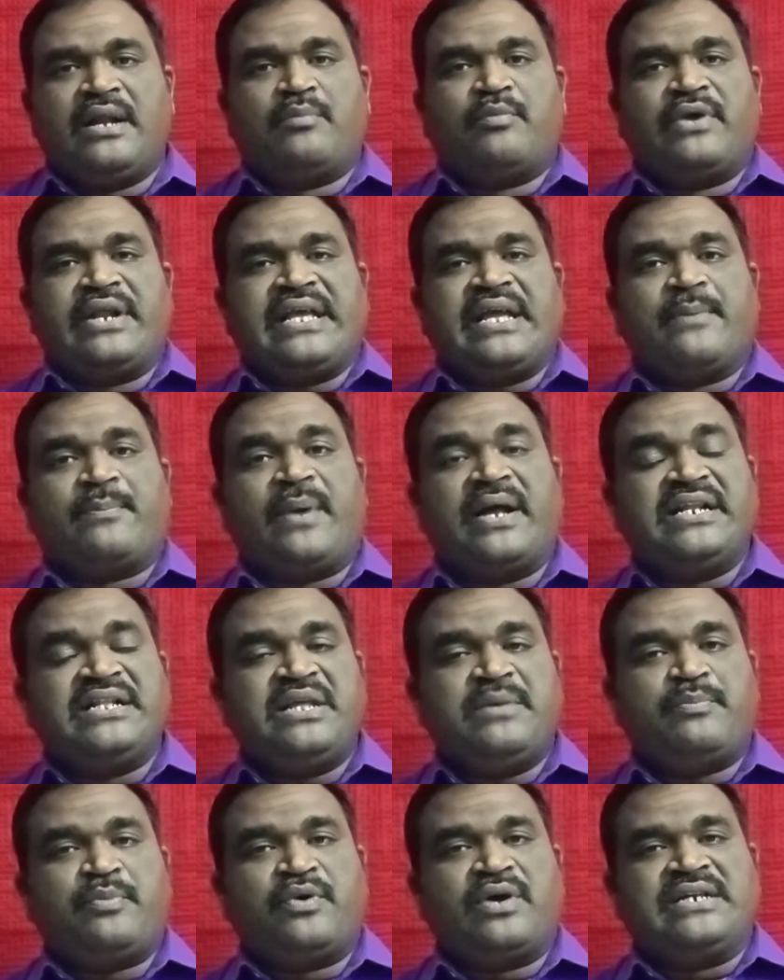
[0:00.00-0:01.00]
நம்முடைய
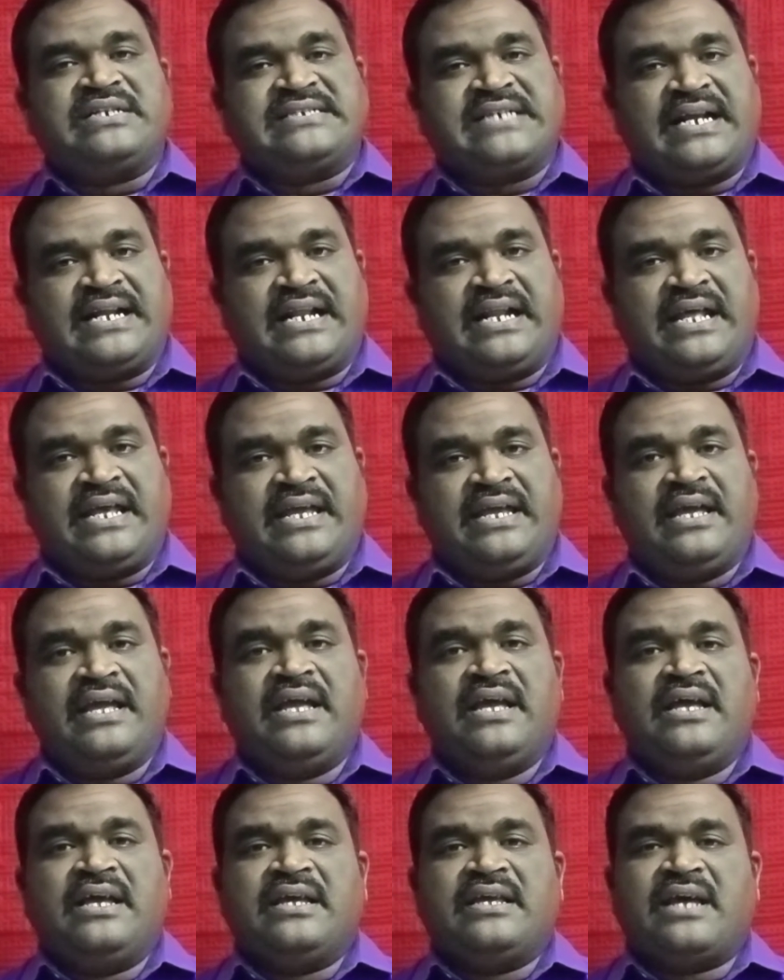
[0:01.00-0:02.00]
பருதி புகழ் சேனலை
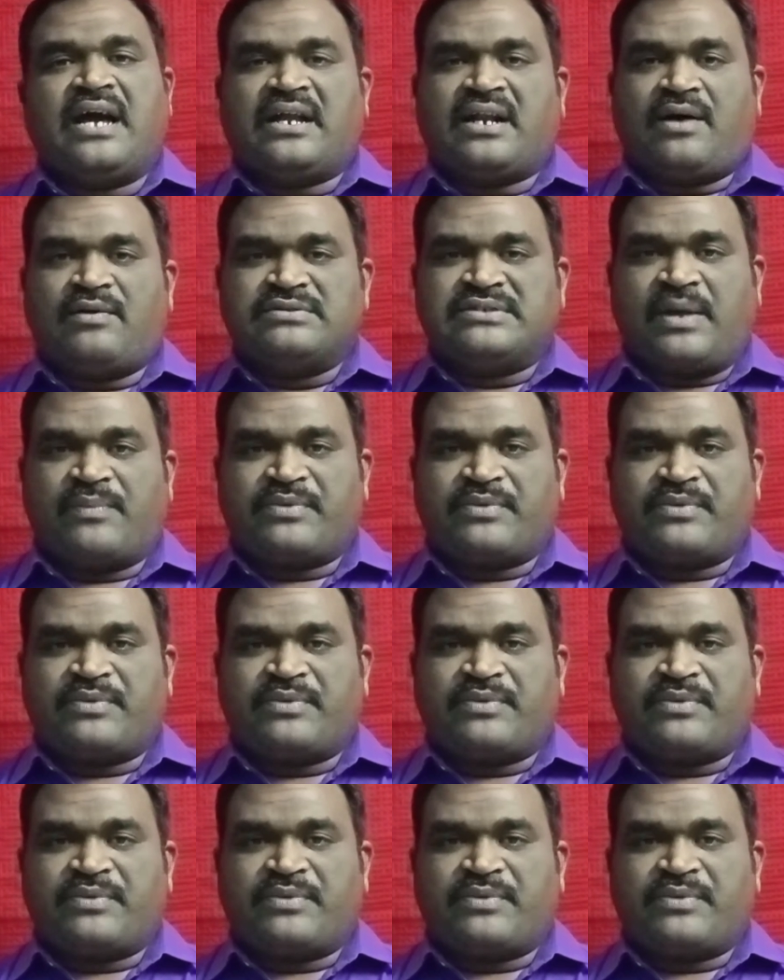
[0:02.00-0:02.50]
யாராவது